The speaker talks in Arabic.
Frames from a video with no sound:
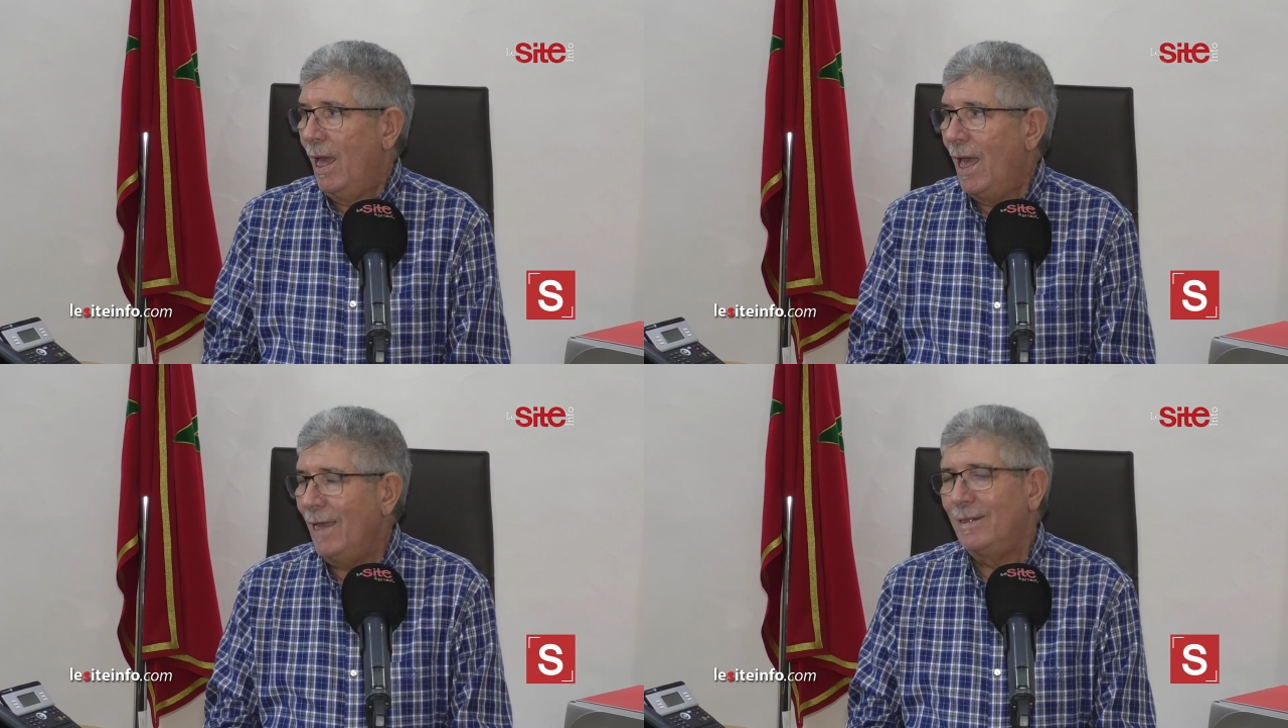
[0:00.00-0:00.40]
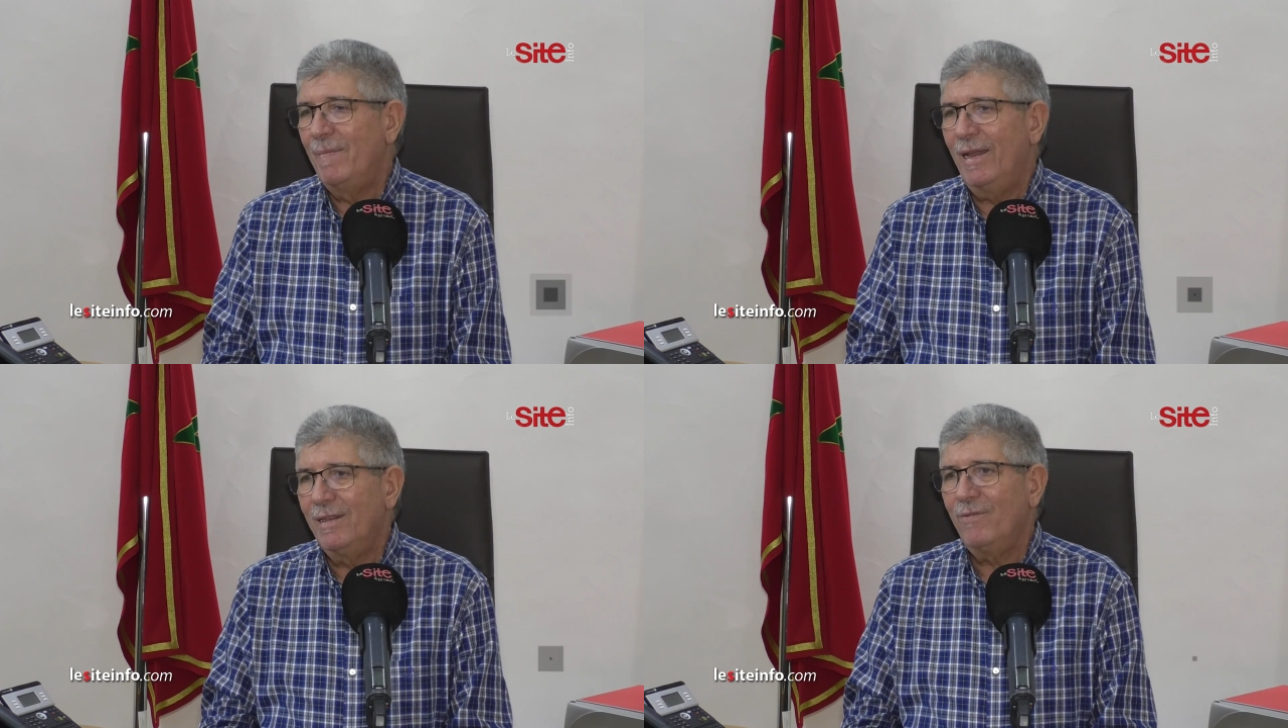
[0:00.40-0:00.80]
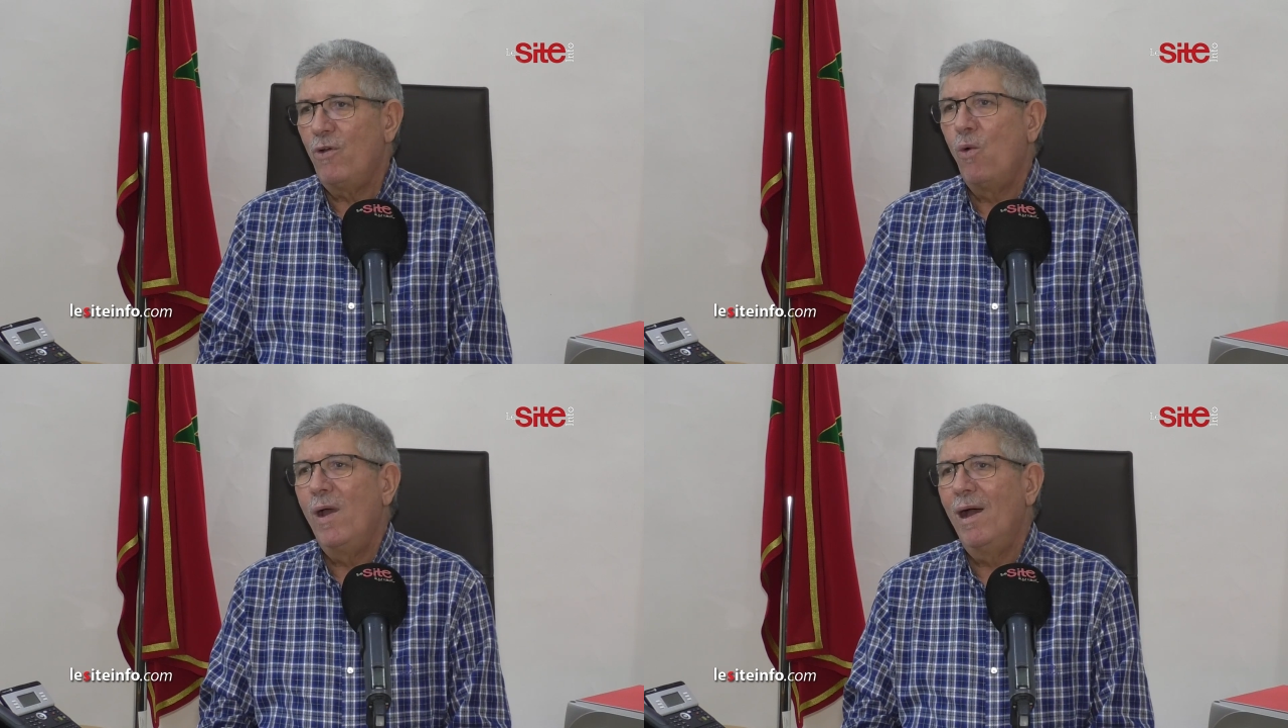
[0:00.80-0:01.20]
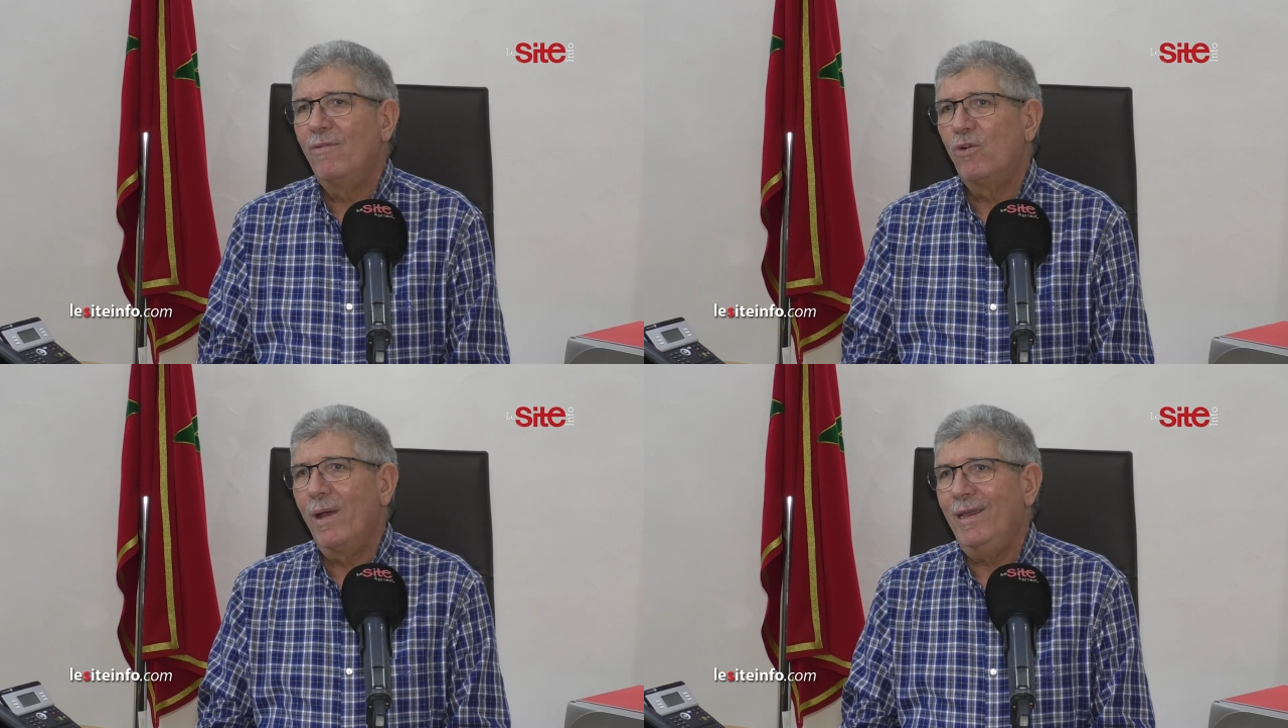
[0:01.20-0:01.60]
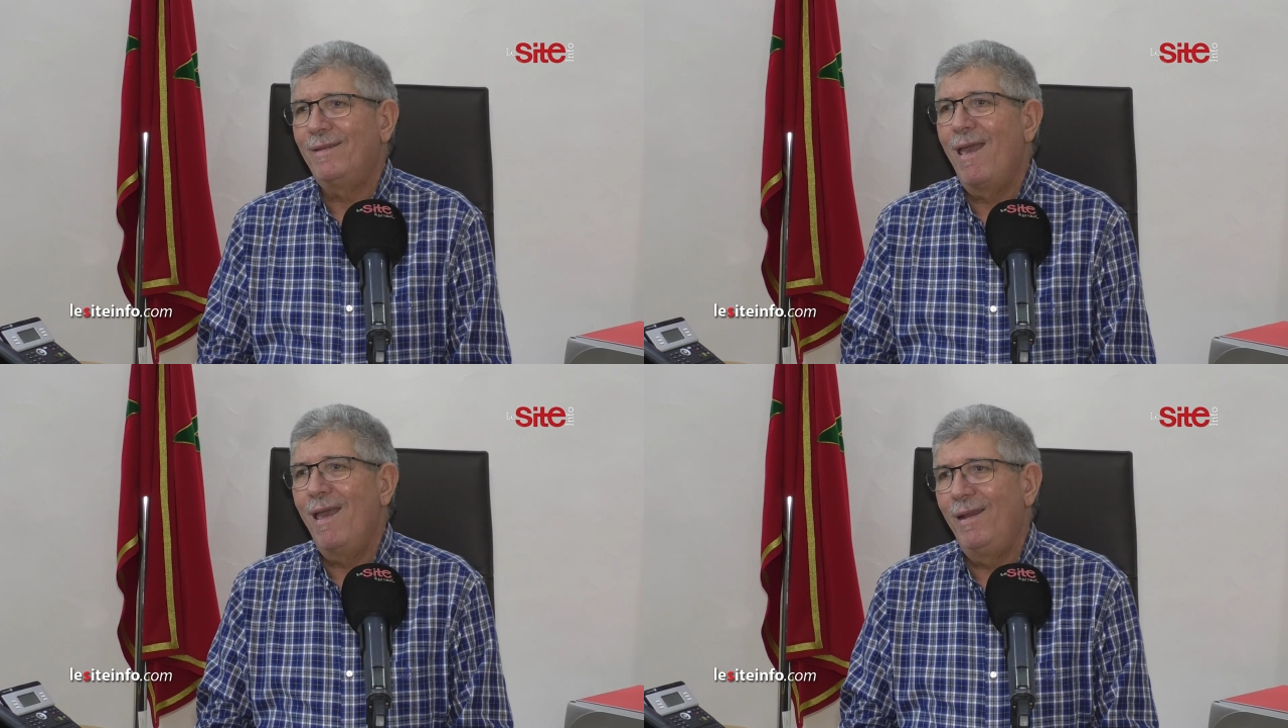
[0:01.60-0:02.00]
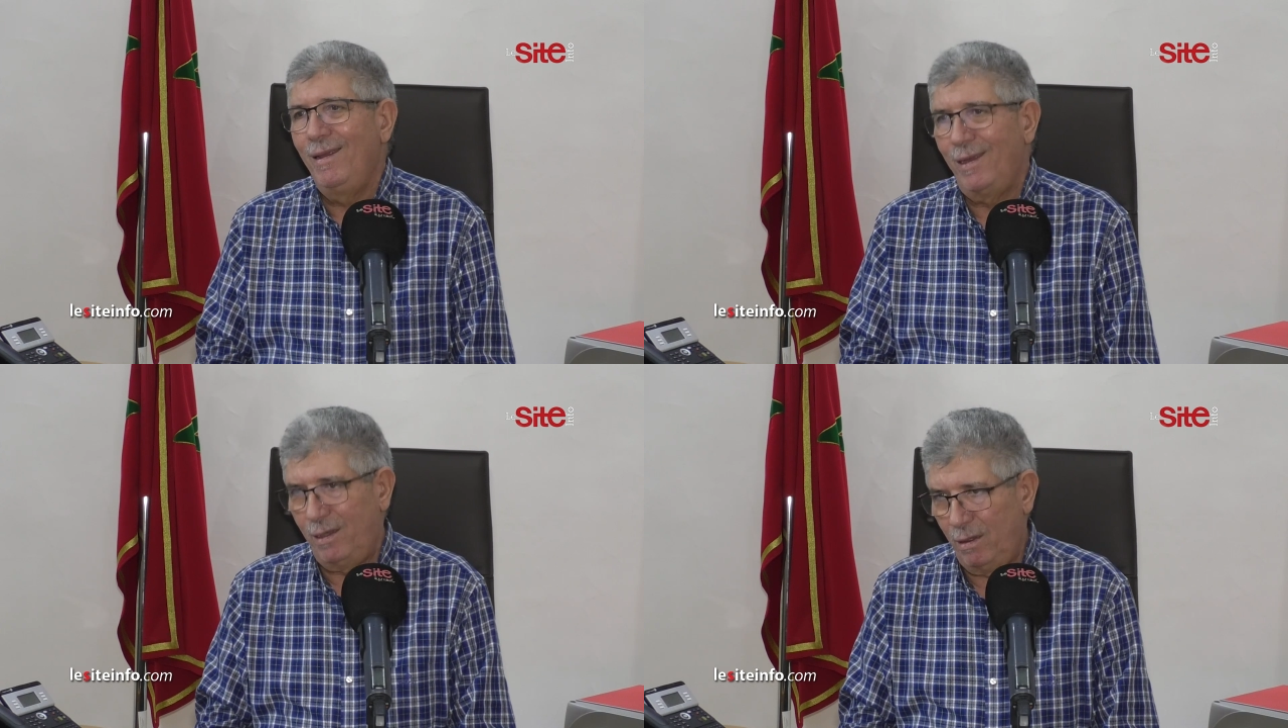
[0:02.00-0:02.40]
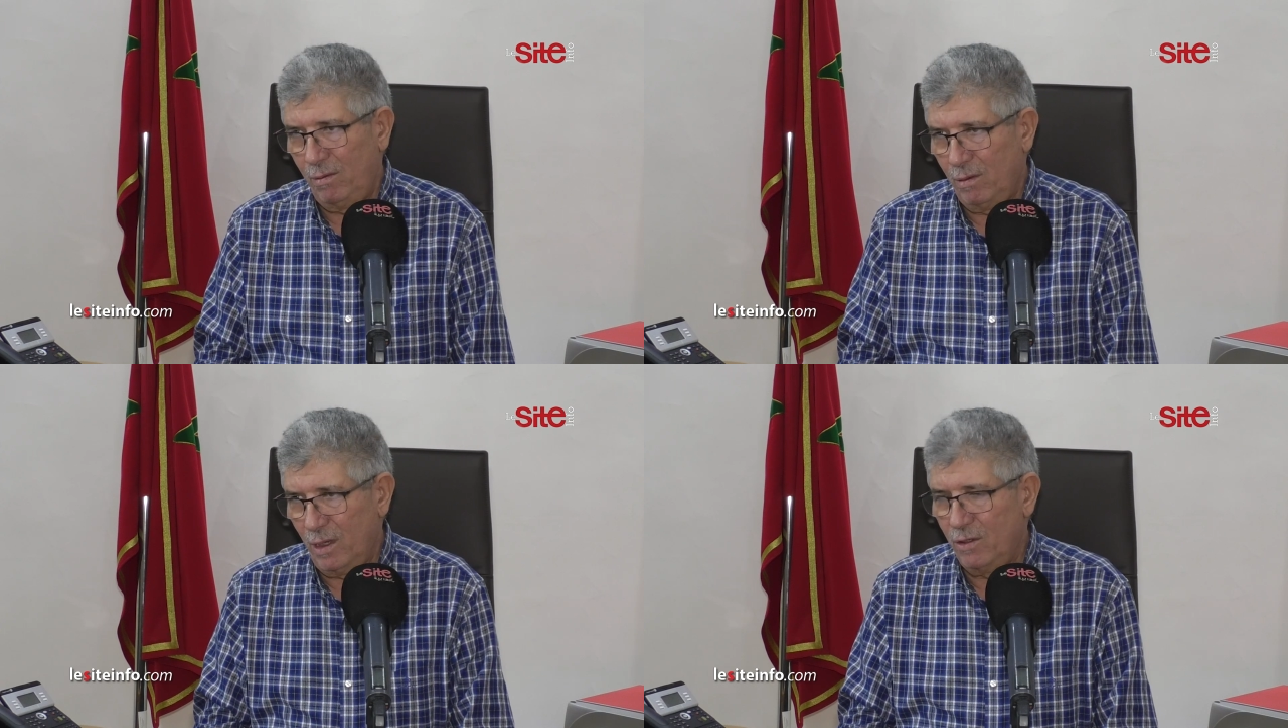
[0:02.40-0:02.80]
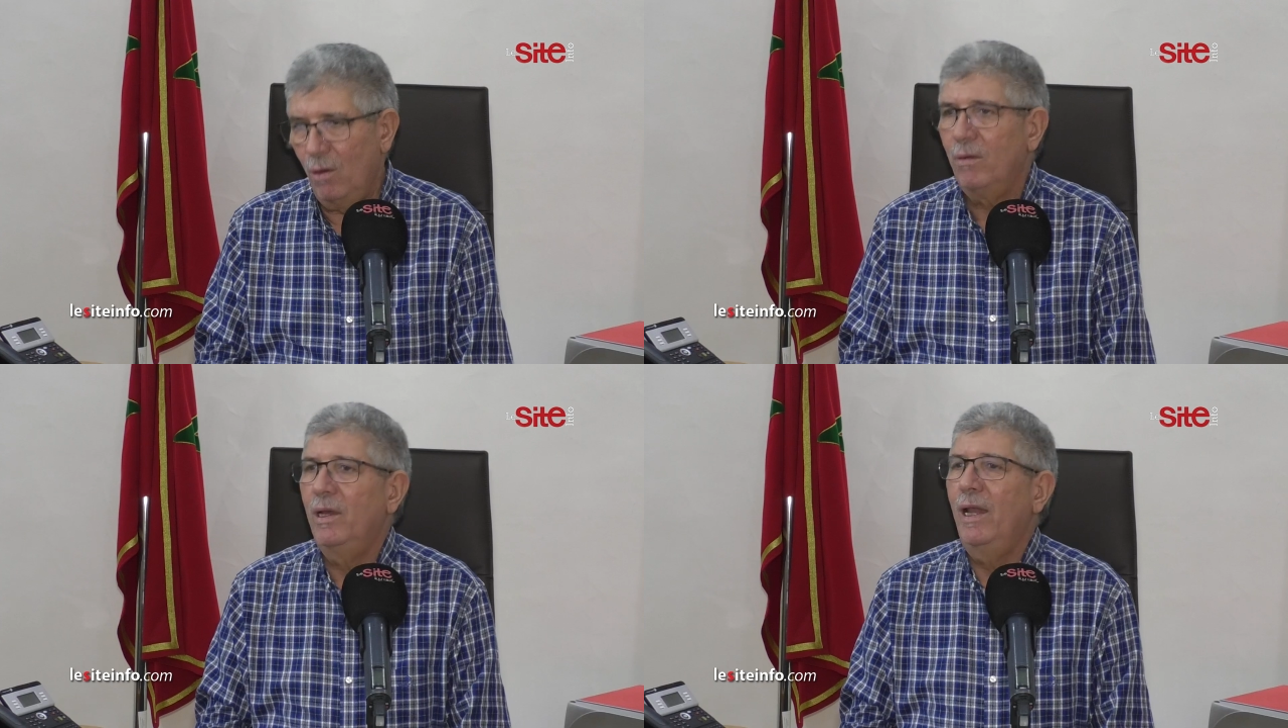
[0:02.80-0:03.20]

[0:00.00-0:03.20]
هذا المحضر فهو في الواقع تاريخي شنو نقول